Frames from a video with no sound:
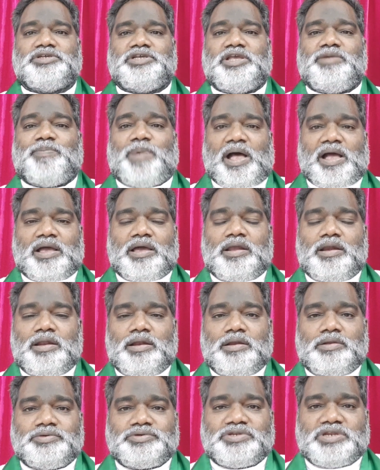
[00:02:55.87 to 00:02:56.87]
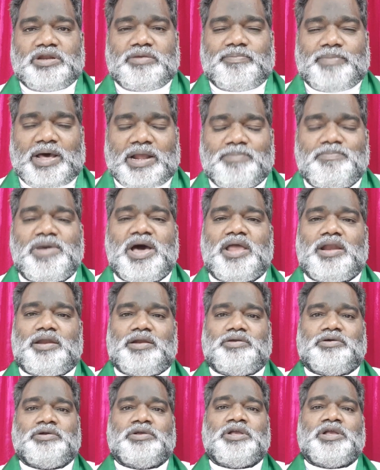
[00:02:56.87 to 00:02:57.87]
ఈ భాగాలలో ఉంటున్న
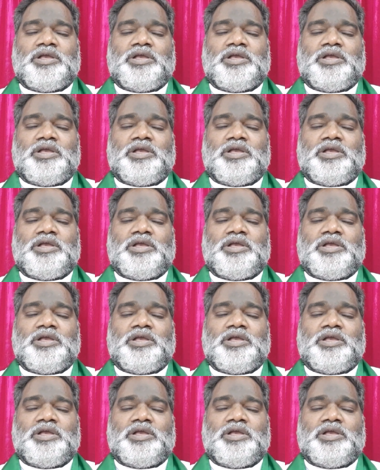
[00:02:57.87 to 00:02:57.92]
మర్మాలను